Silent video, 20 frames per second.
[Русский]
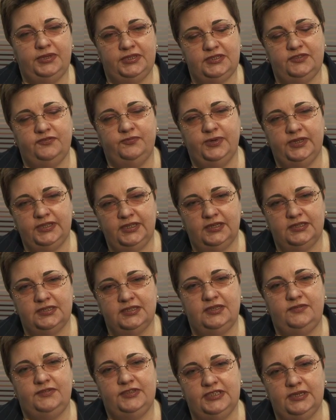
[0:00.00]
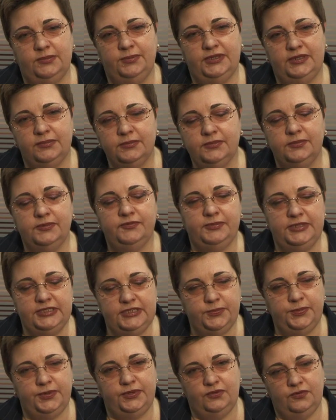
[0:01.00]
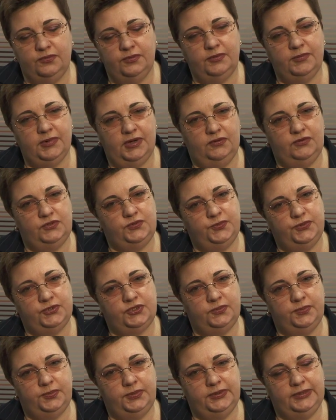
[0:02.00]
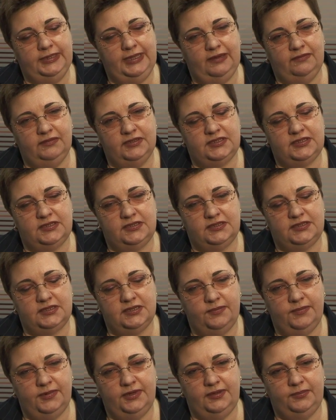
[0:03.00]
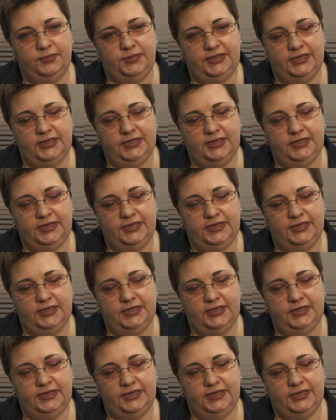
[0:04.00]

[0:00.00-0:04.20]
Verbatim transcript: прийти в банк, а заявить об этом, и мы вместе придумаем, какой способ для вас самый